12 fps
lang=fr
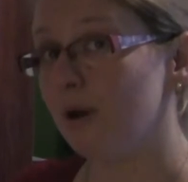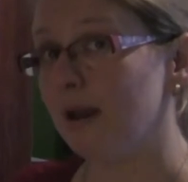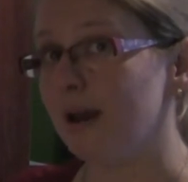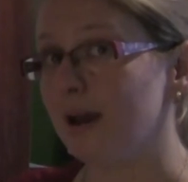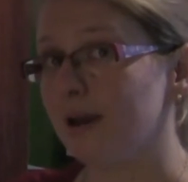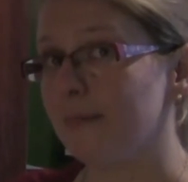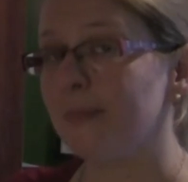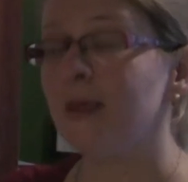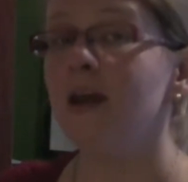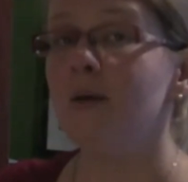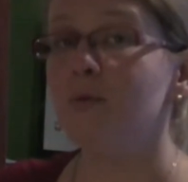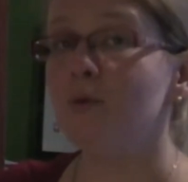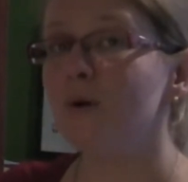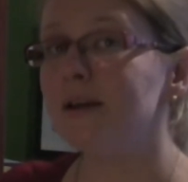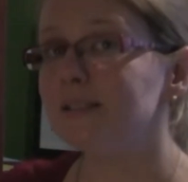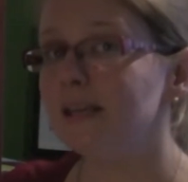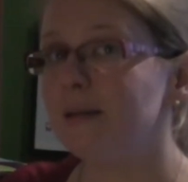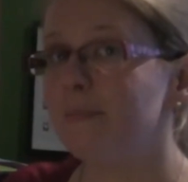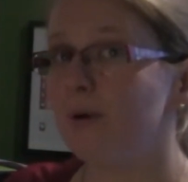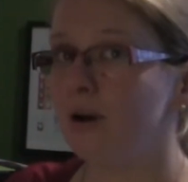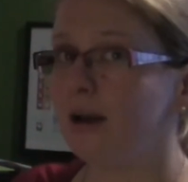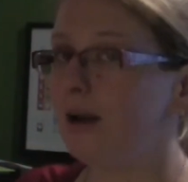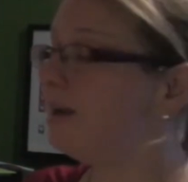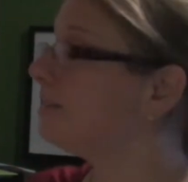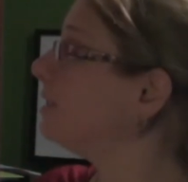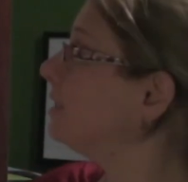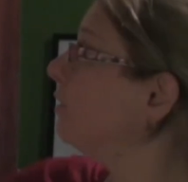polaire. Pourquoi est-ce qu'elle est polaire? C'est